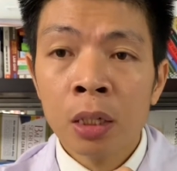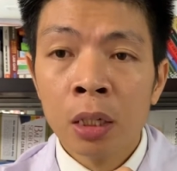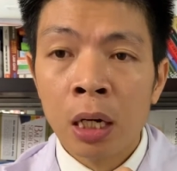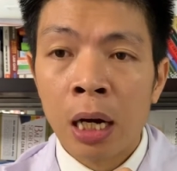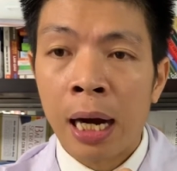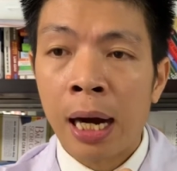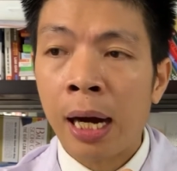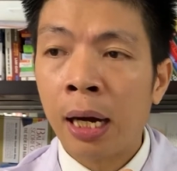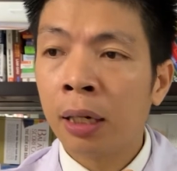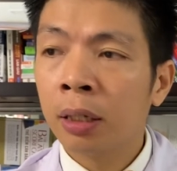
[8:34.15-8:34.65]

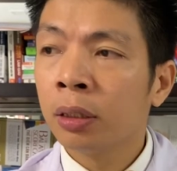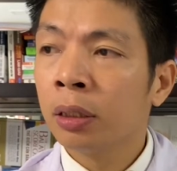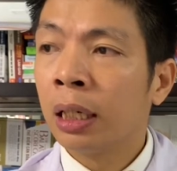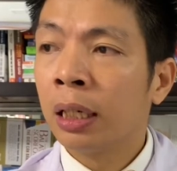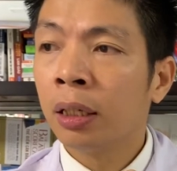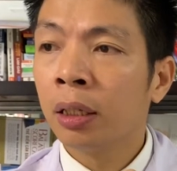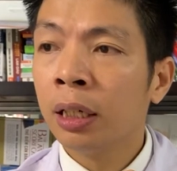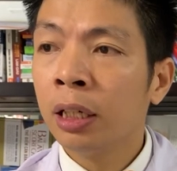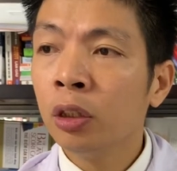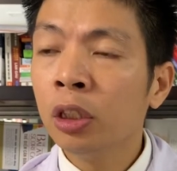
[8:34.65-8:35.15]
À,
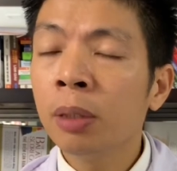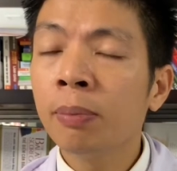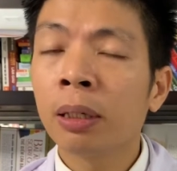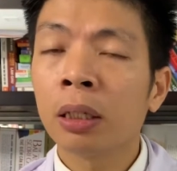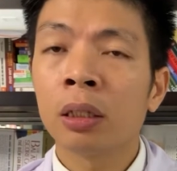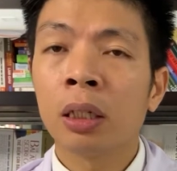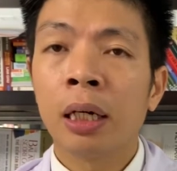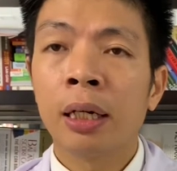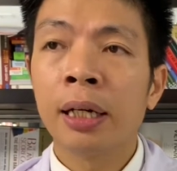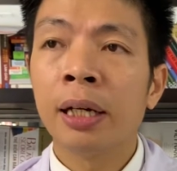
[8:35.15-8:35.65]
nếu như
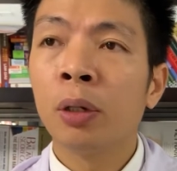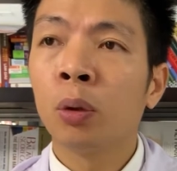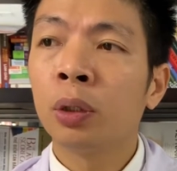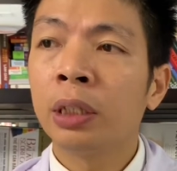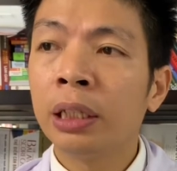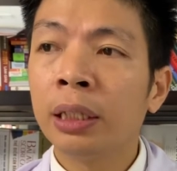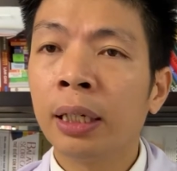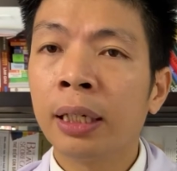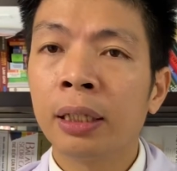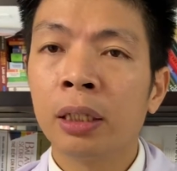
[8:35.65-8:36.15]
mà điều
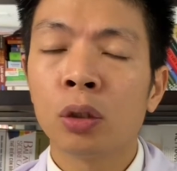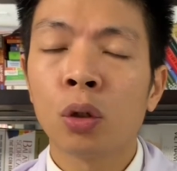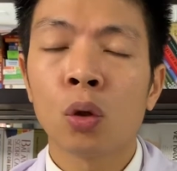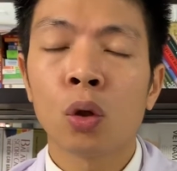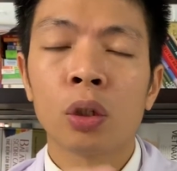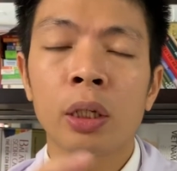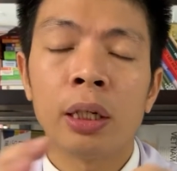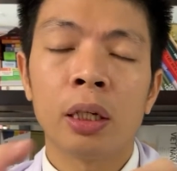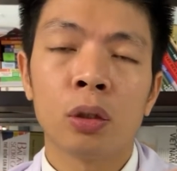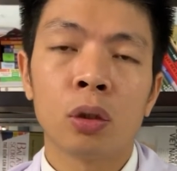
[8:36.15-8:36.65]
trị ấy, thì tôi
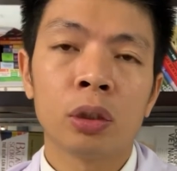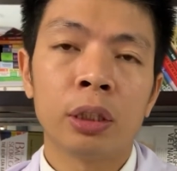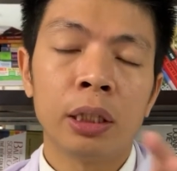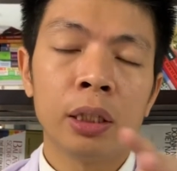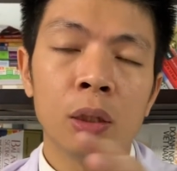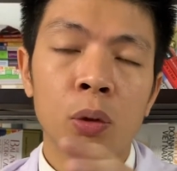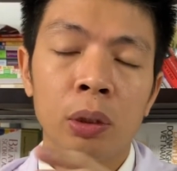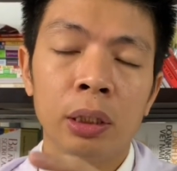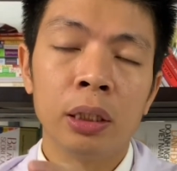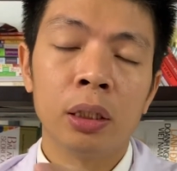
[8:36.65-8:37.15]
có thể là tôi sẽ
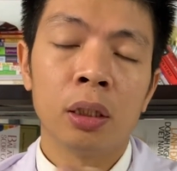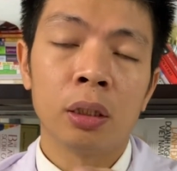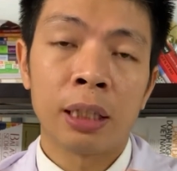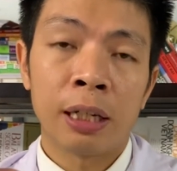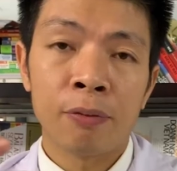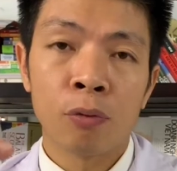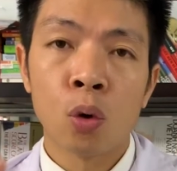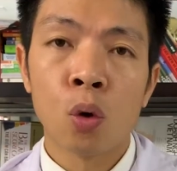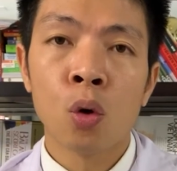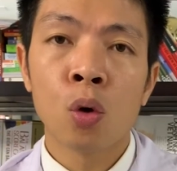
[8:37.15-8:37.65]
điều trị ở
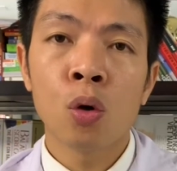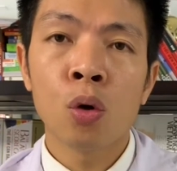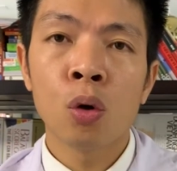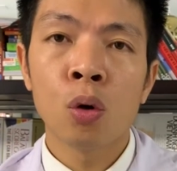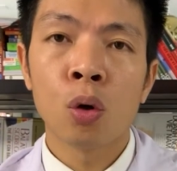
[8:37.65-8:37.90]
thành phố